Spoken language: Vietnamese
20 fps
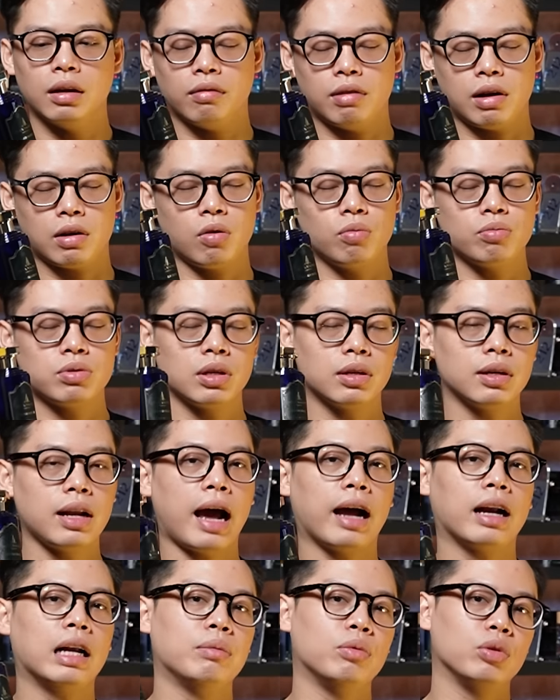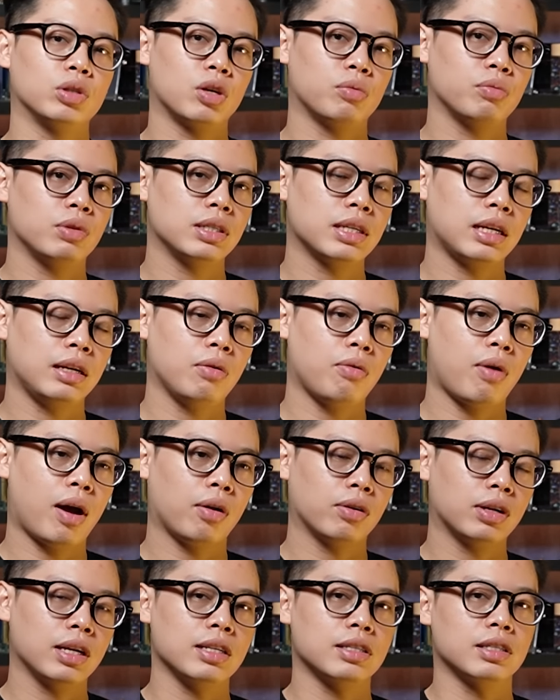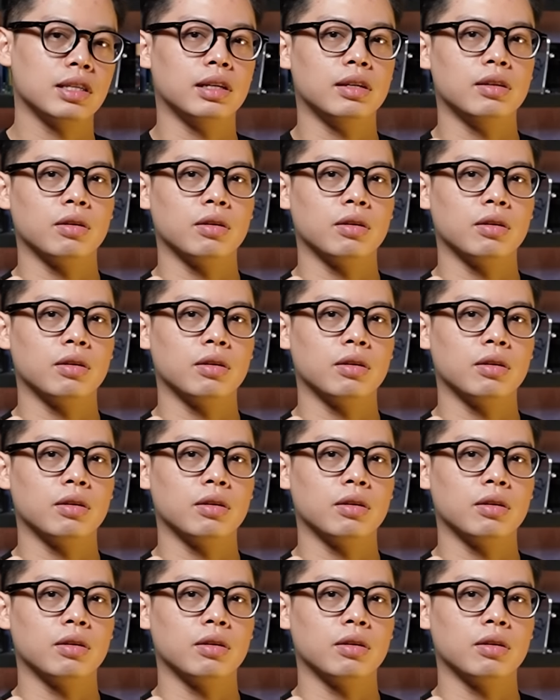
và cũng xứng đáng là một trong những chai nước hoa có thể xịt